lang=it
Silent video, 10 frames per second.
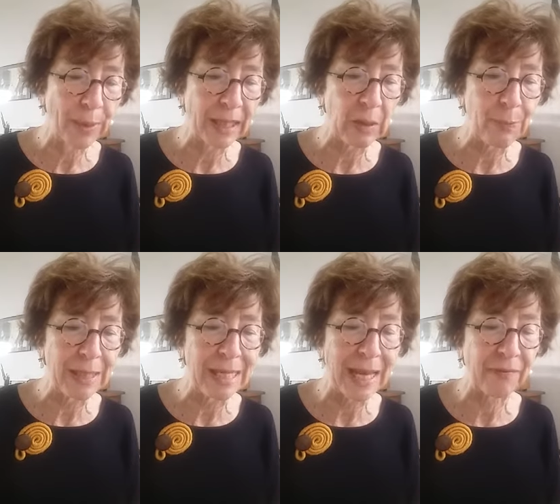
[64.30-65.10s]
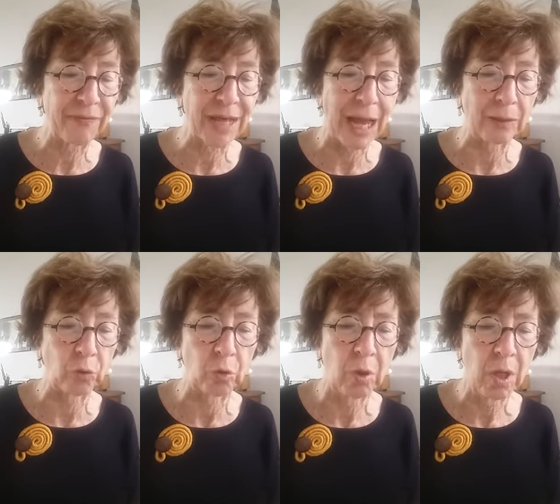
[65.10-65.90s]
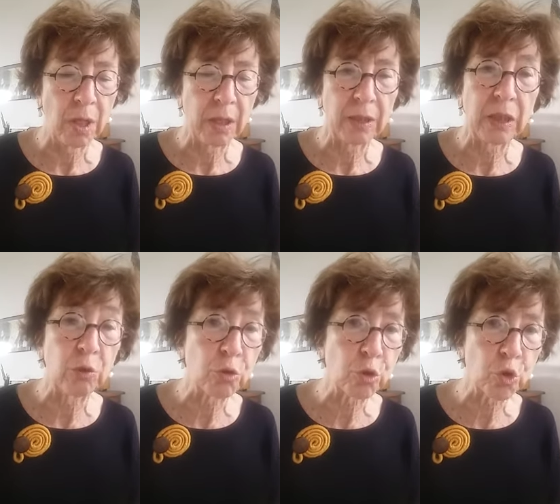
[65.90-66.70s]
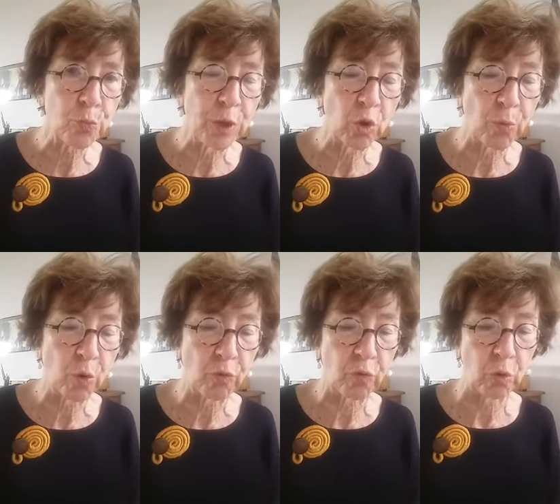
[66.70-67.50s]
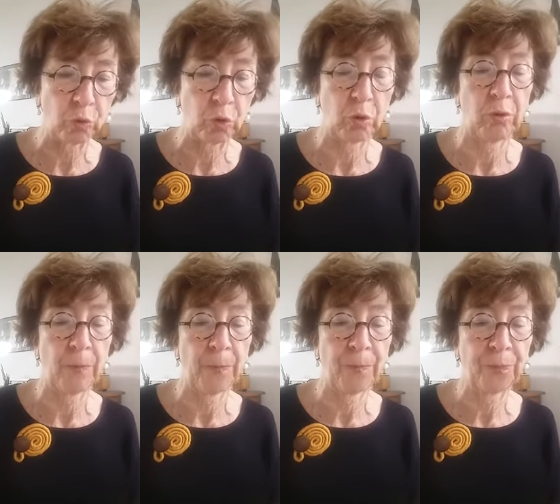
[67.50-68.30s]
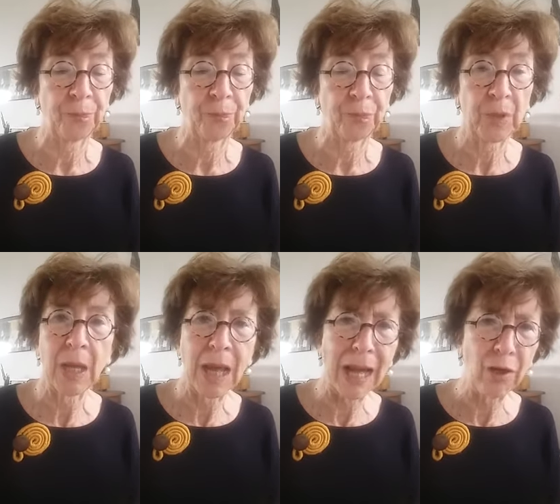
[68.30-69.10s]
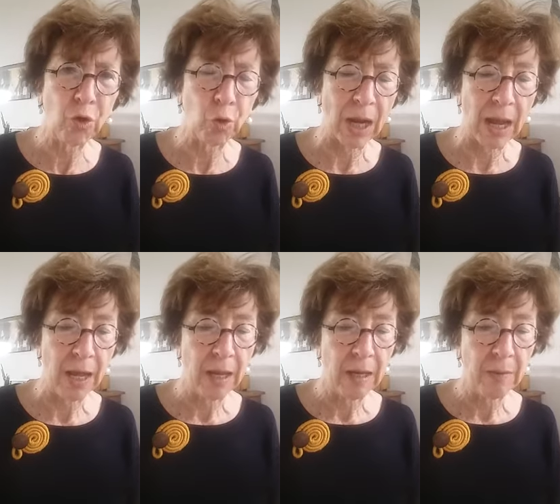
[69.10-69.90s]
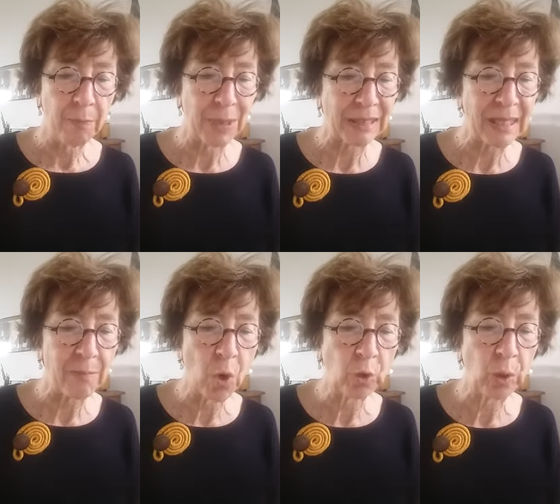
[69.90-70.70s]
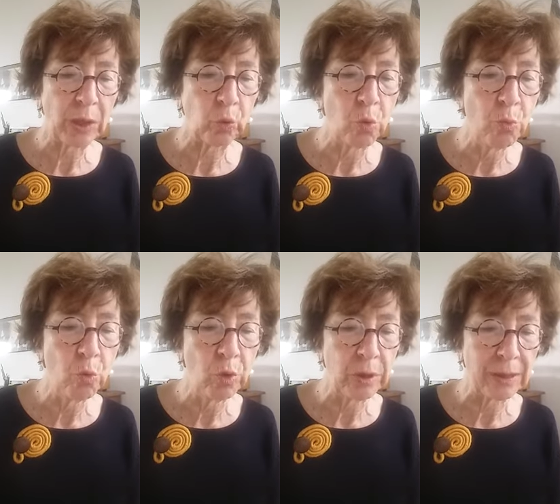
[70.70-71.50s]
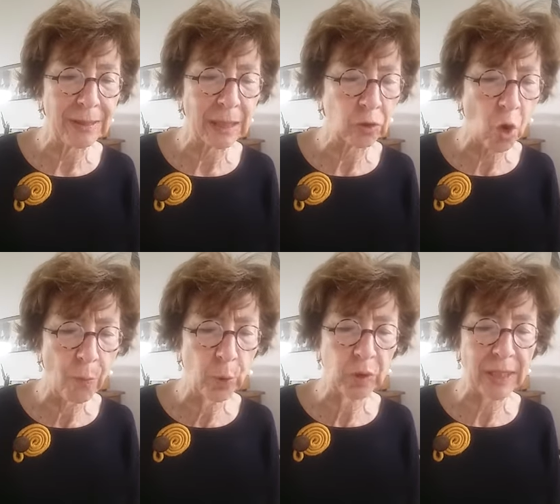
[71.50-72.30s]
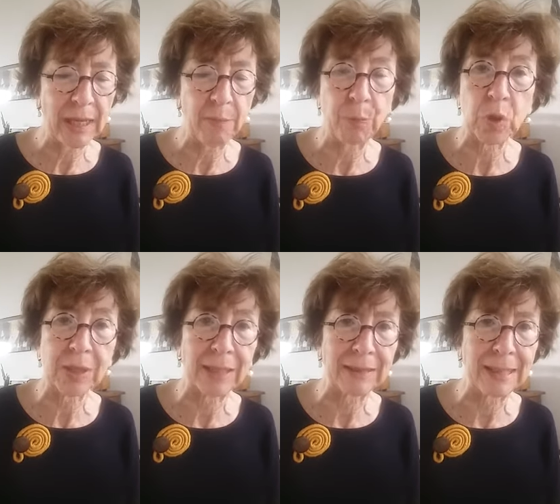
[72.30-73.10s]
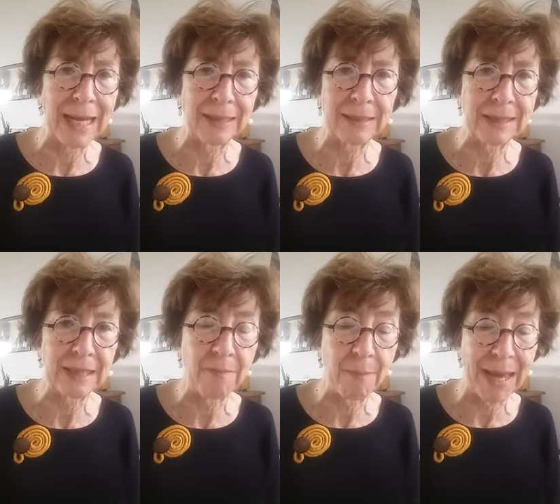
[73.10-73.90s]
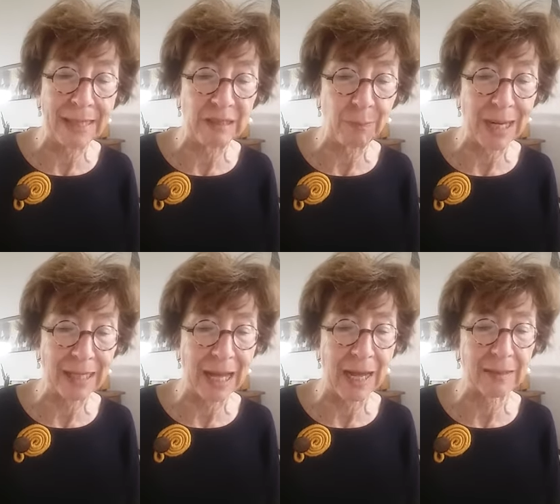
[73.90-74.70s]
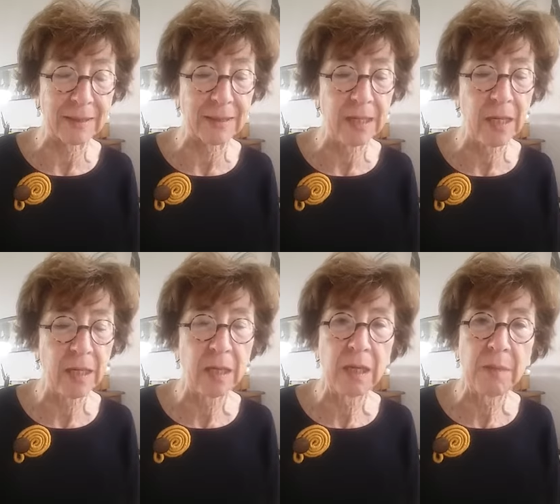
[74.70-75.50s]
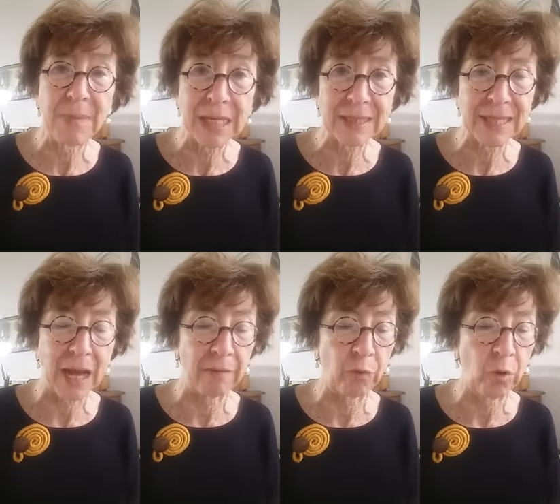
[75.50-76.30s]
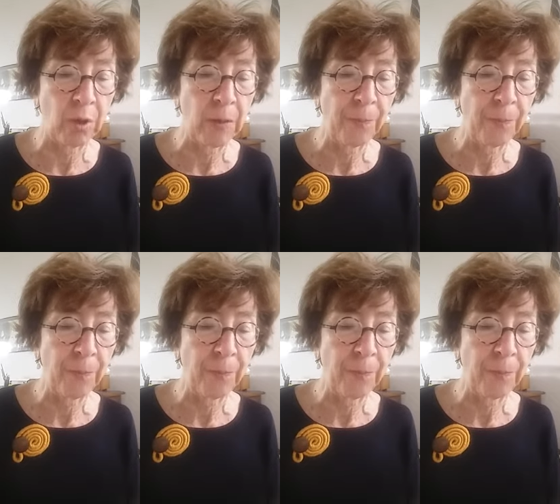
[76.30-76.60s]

per ripigliar fiato in un sospiro profondo. Allora, per dar modo ai tumulti da troppo tempo scatenatisi in me di placarsi, mi alzavo,